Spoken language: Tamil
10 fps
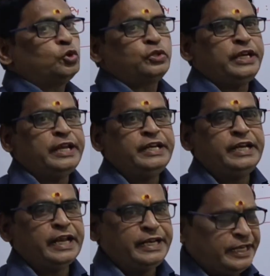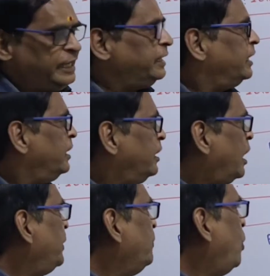தௌசண்ட் எயிட்டீன் நைன்டீன்
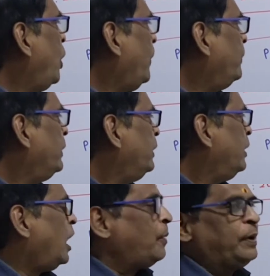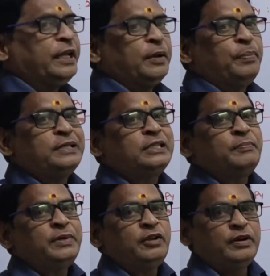அப்படின்னு போடணும் அப்போ நீங்கள்
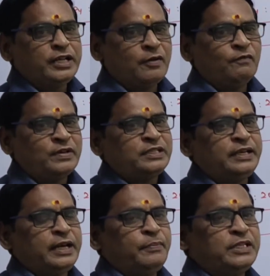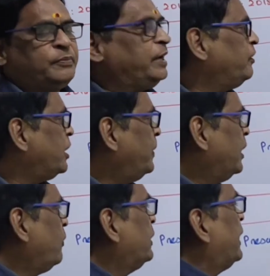ப்ரிசெம்டிவ் இன்கம் ஃபஸ்ட்டு என்ன ப்ரிசெம்டிவ் இன்கம்
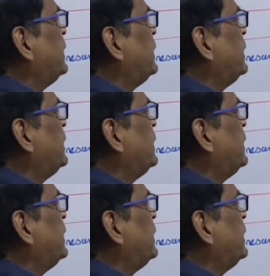என்ன வருது